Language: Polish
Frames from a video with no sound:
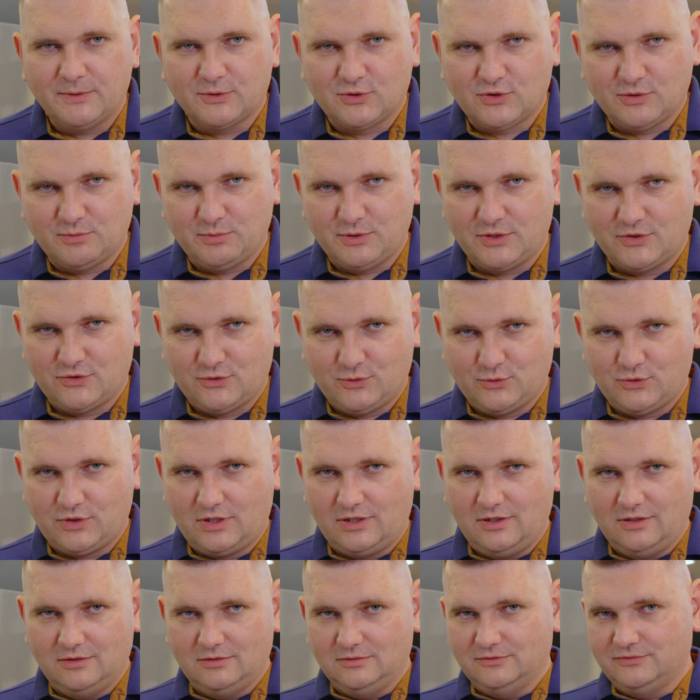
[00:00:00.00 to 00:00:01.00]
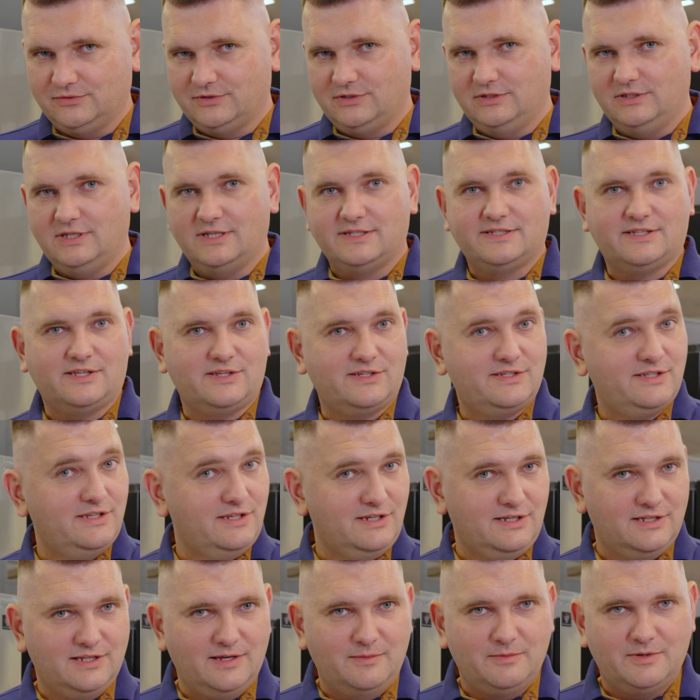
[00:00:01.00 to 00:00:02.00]
potrzebujesz dużej lodówki, jesteś
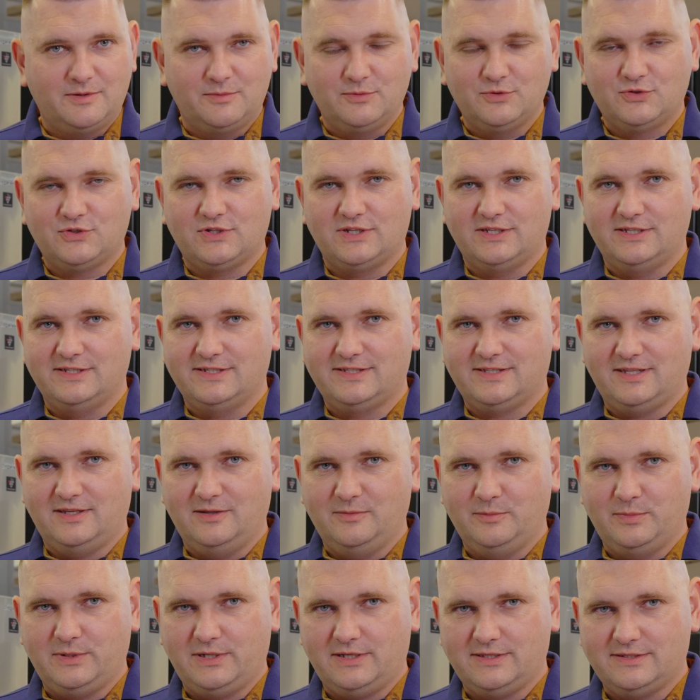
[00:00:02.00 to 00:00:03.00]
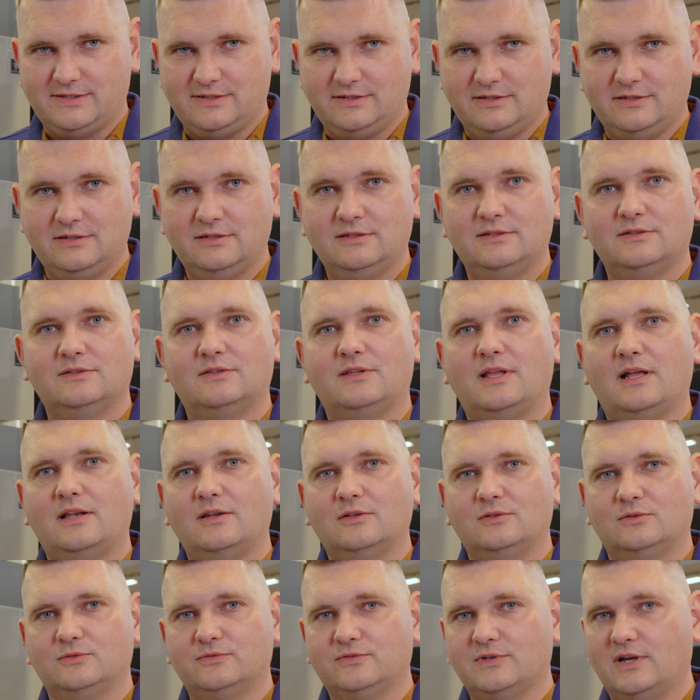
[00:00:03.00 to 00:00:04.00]
singlem, robisz częste imprezy? Ta
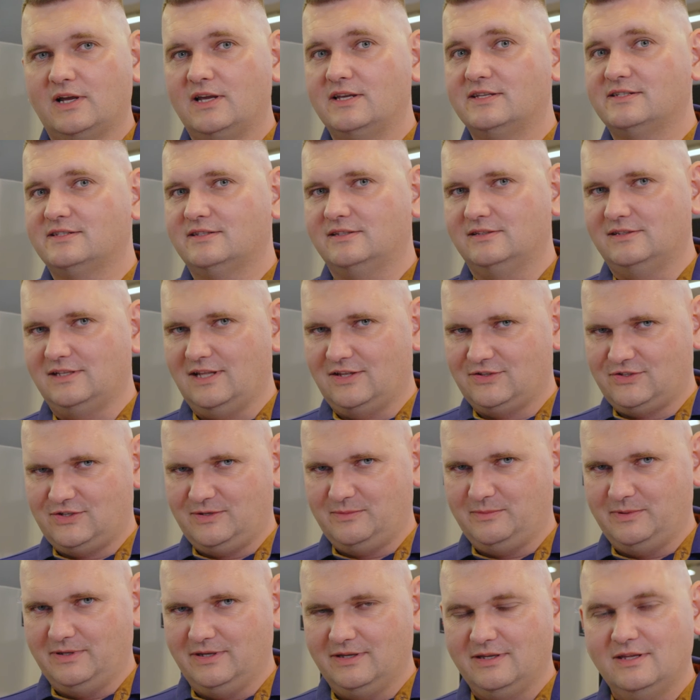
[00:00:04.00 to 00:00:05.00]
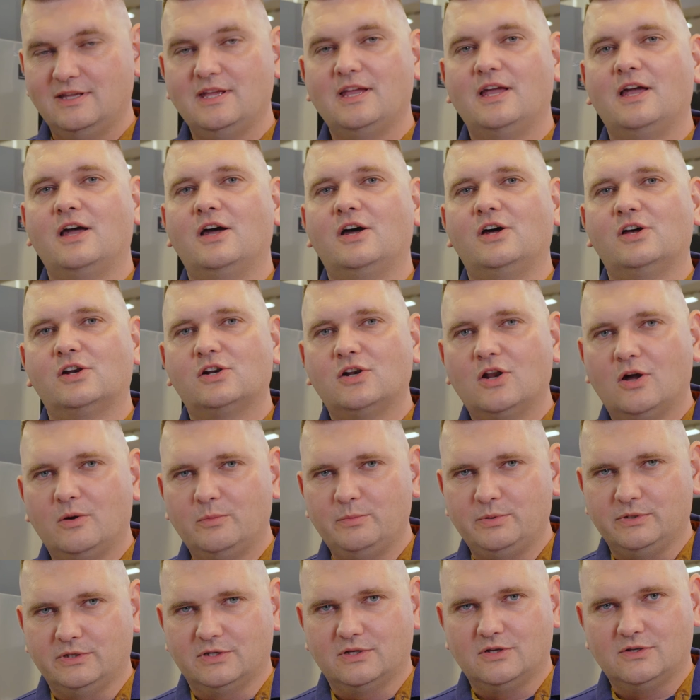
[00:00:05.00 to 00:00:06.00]
lodówka jest dla ciebie.
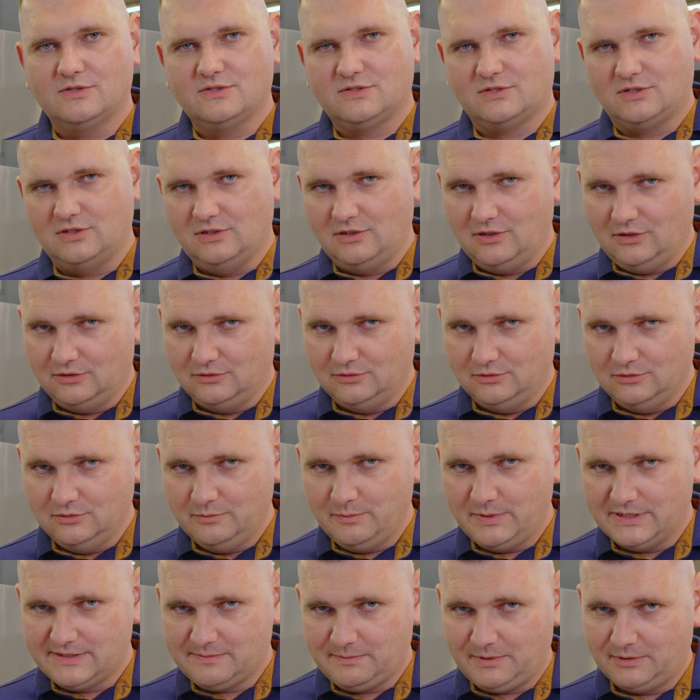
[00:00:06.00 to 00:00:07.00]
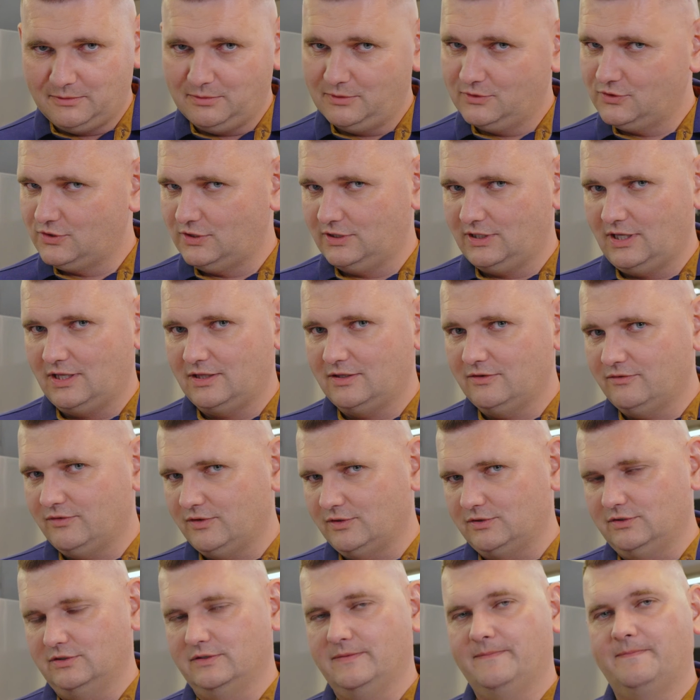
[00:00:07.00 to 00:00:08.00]
Robi kostki lodu bez podłączenia do
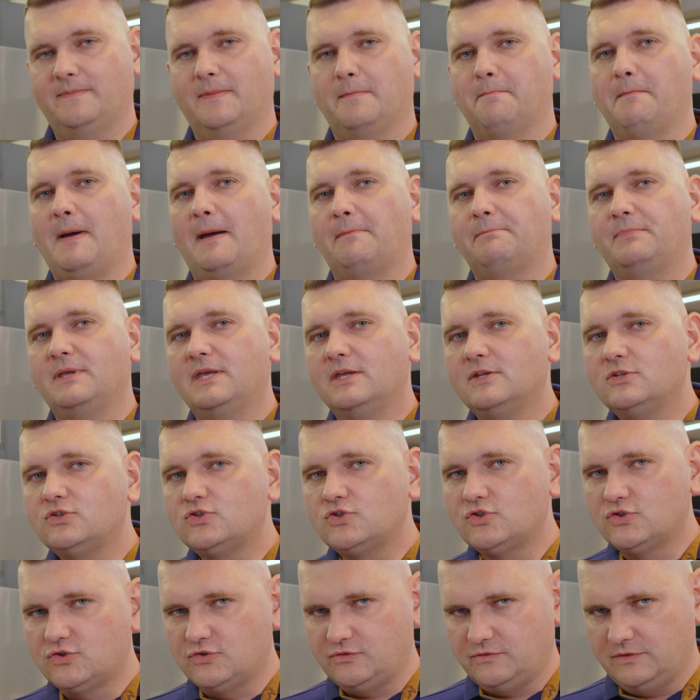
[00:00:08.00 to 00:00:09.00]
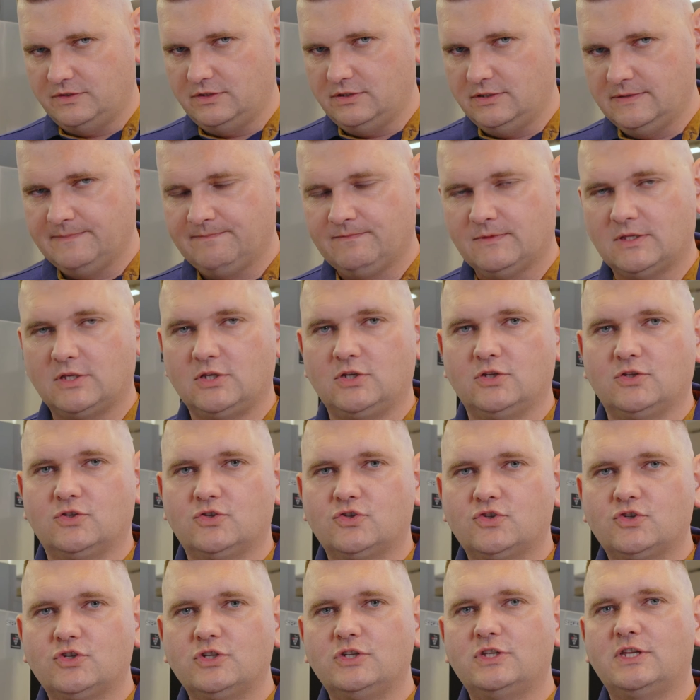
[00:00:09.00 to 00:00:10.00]
wody. Ma pięć drzwi i
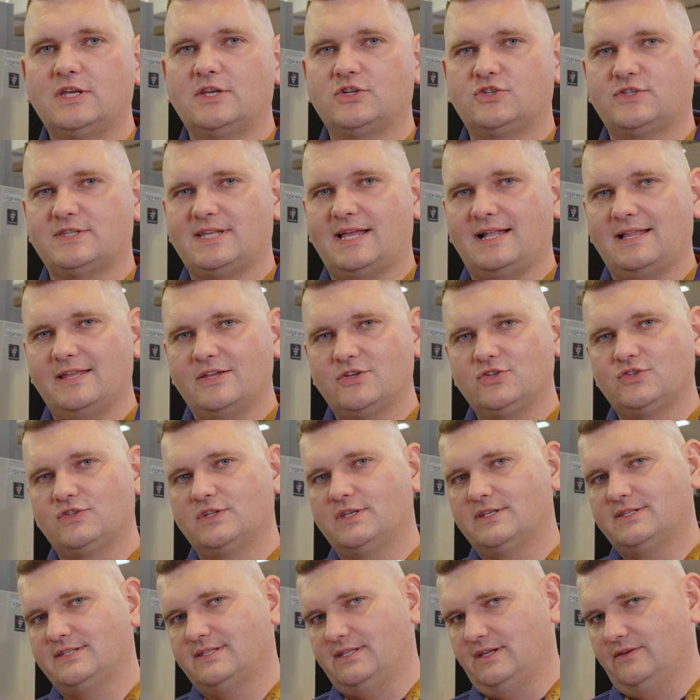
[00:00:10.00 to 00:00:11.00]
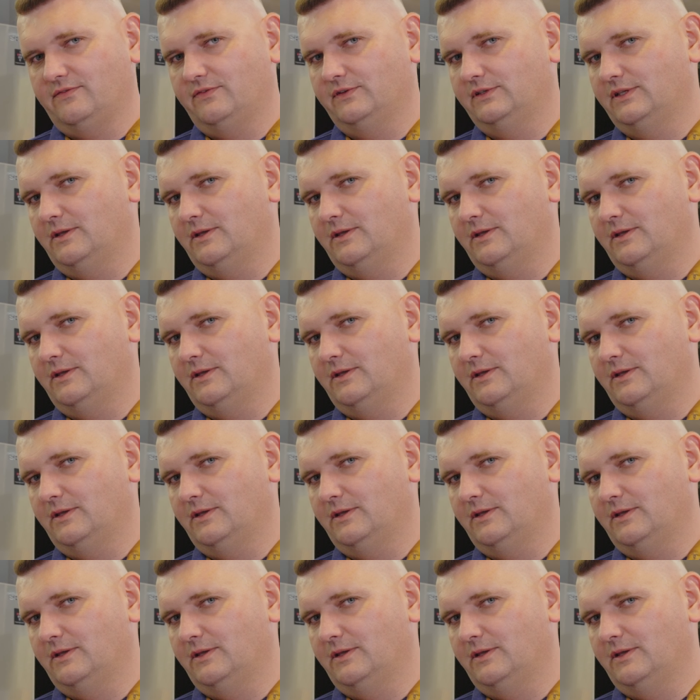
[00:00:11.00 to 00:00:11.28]
trzy niezależne strefy